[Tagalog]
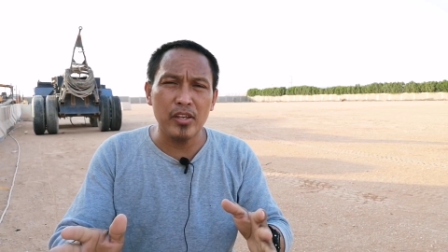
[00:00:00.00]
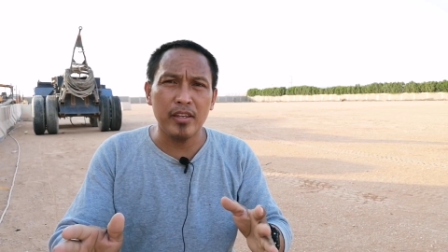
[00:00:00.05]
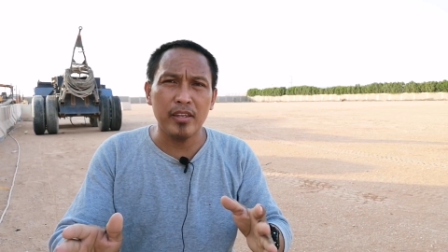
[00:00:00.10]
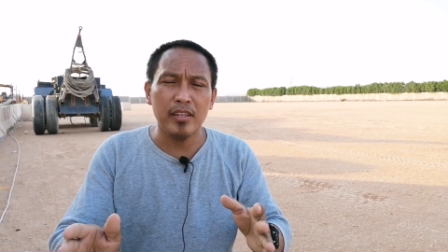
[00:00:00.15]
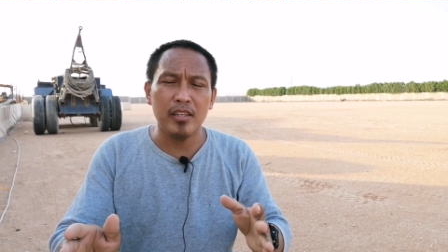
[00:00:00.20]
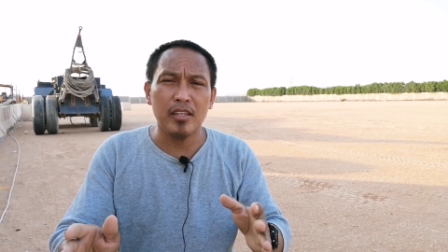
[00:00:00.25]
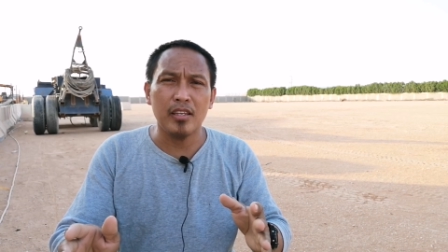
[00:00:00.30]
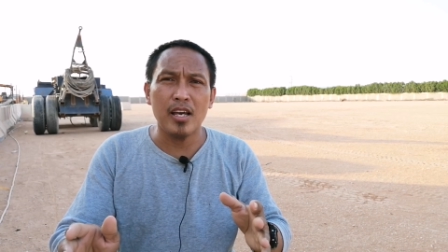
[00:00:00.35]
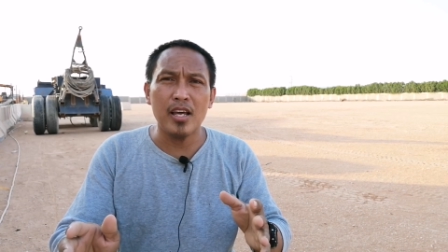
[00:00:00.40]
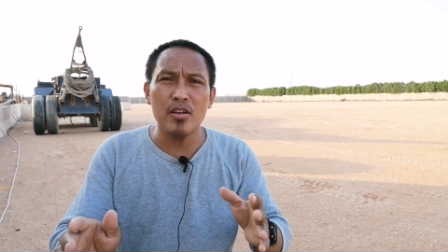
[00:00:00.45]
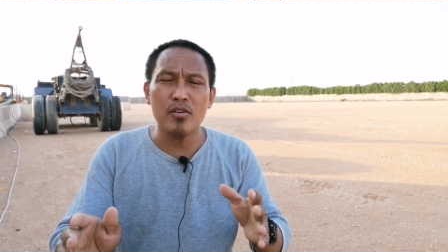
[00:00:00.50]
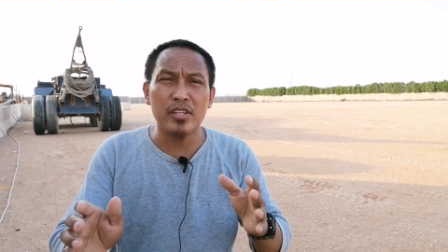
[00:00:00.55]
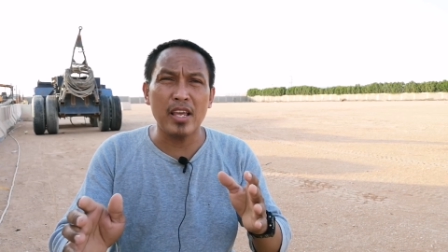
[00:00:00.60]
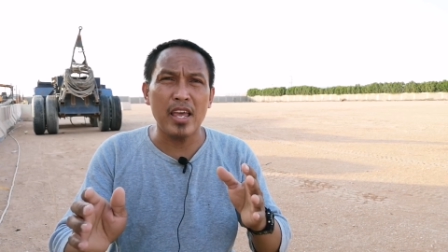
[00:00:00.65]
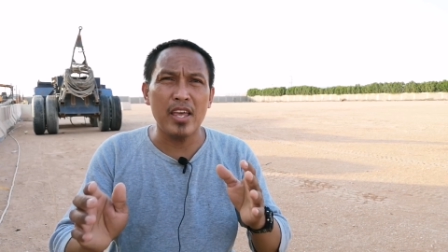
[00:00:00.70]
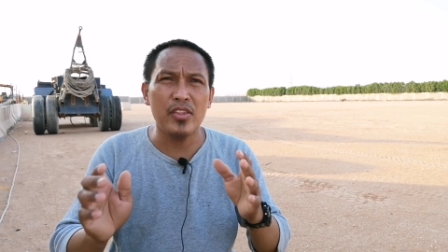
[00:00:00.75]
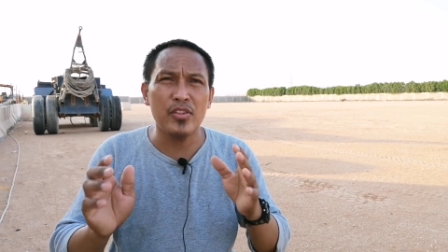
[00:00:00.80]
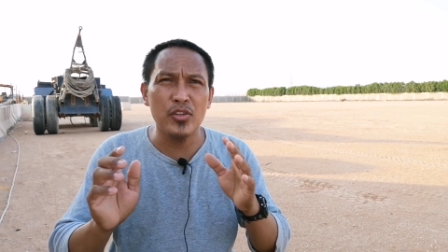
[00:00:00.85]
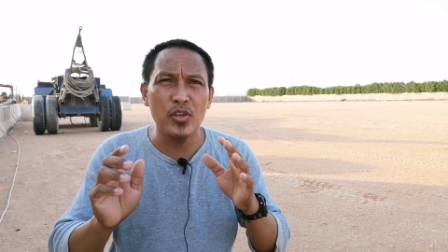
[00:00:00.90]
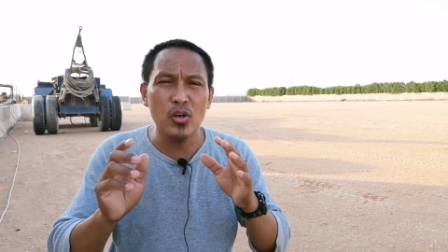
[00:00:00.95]
i ano
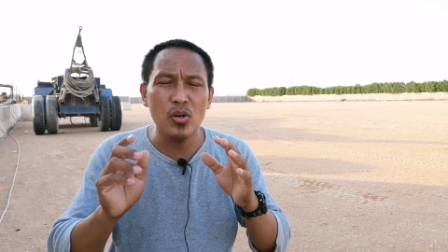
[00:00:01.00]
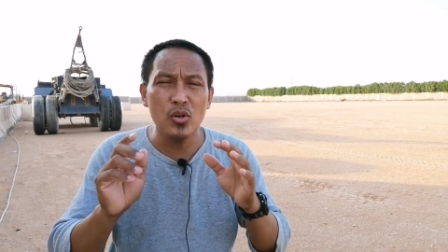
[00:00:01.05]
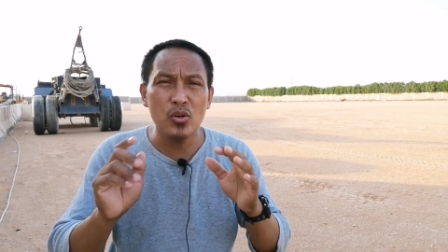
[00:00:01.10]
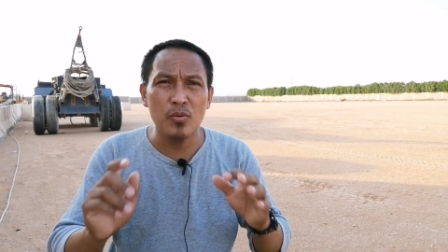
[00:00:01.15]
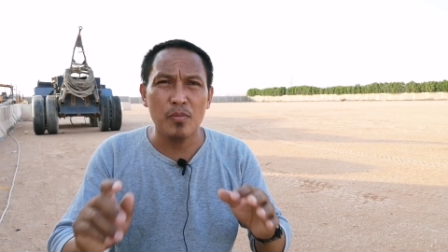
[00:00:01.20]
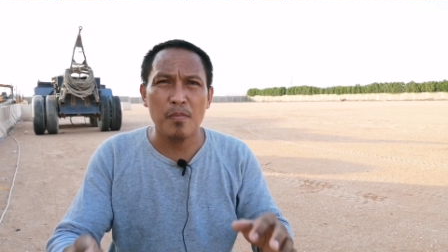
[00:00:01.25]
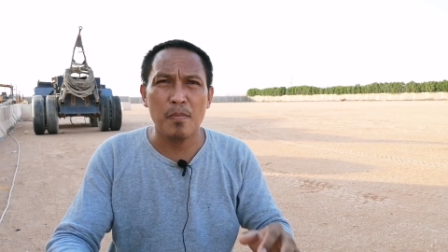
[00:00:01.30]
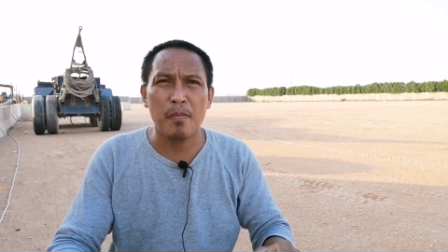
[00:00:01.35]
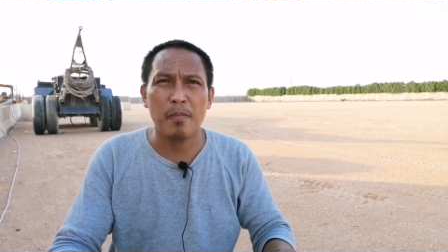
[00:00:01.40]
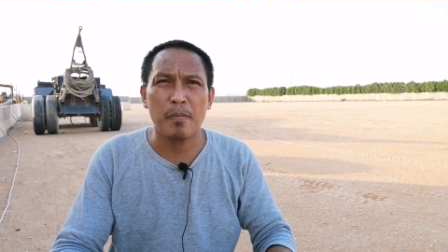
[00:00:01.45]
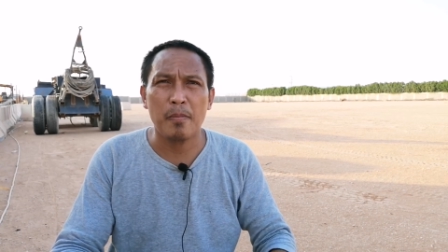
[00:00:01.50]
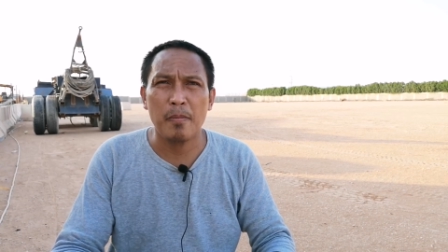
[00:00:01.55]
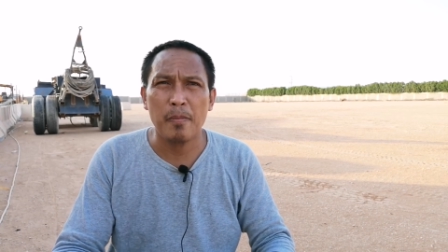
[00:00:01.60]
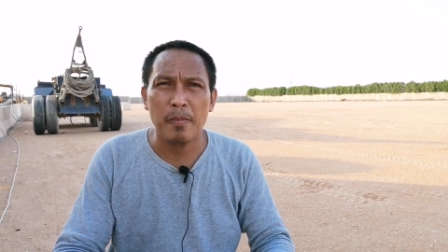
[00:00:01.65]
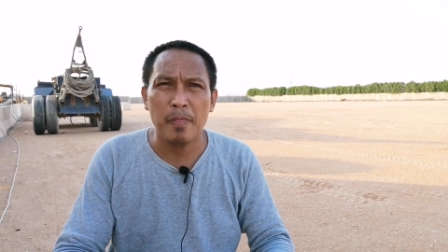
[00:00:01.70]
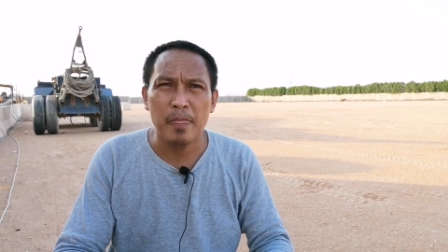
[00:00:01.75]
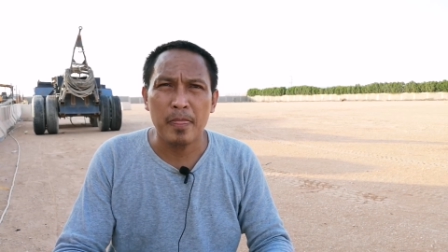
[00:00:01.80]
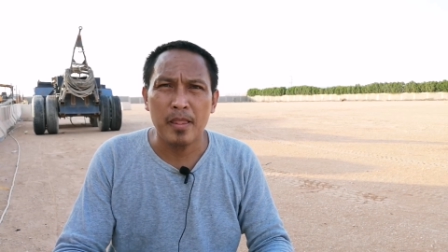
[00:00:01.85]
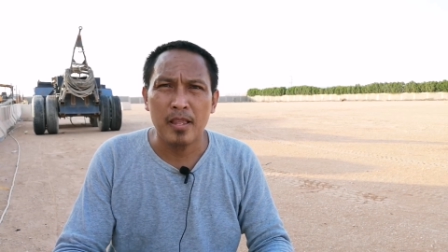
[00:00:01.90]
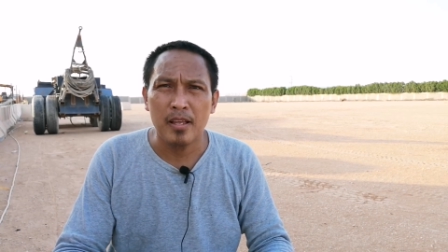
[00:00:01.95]
sa inyo
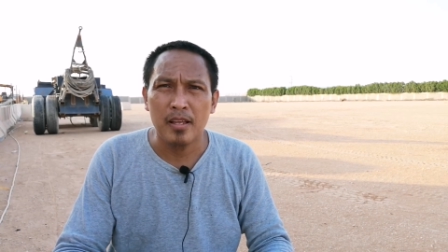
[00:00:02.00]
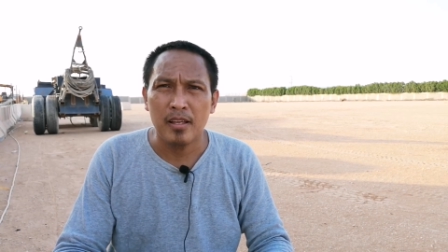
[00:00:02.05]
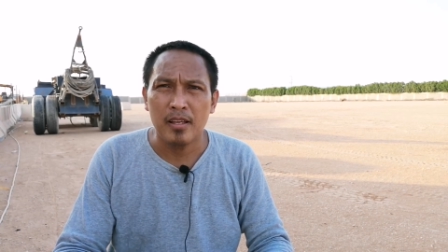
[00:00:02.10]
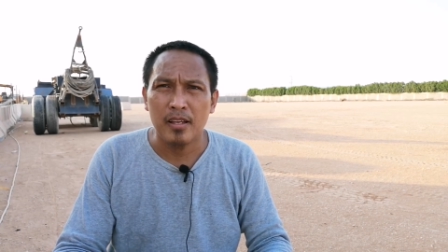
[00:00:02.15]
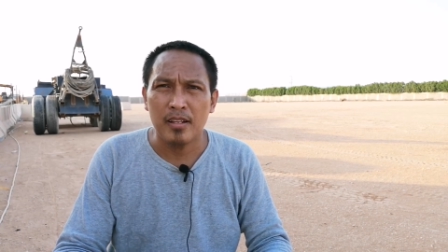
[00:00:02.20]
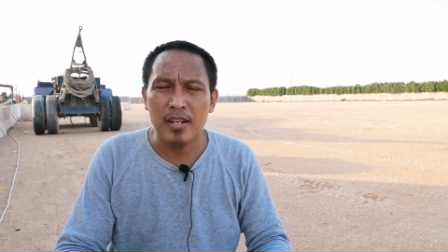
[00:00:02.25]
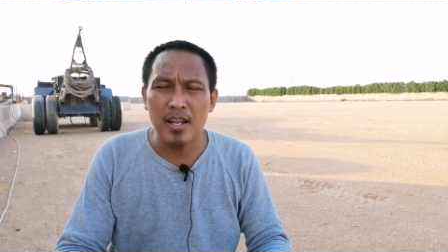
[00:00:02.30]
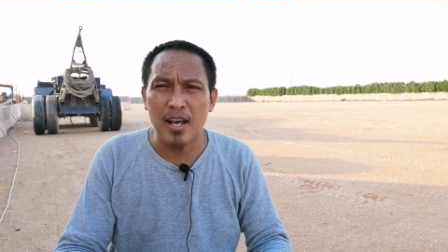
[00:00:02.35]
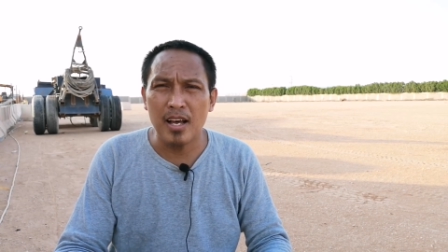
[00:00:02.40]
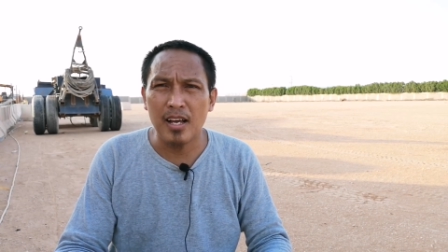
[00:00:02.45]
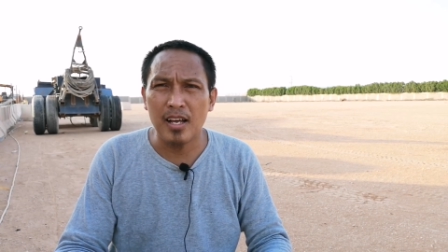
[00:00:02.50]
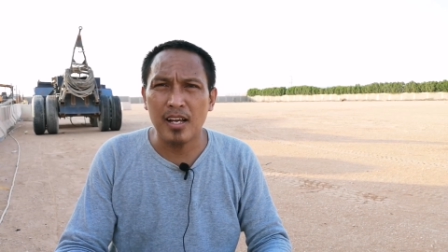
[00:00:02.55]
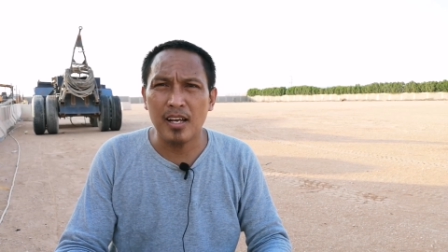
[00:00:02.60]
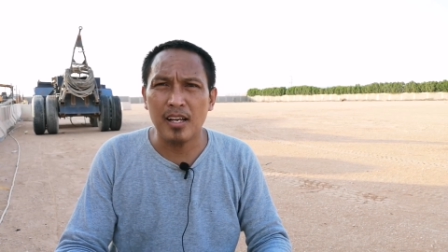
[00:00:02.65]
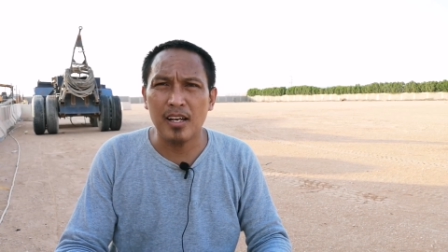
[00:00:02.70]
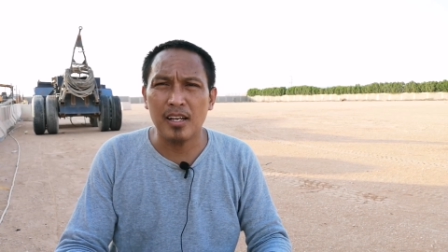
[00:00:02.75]
na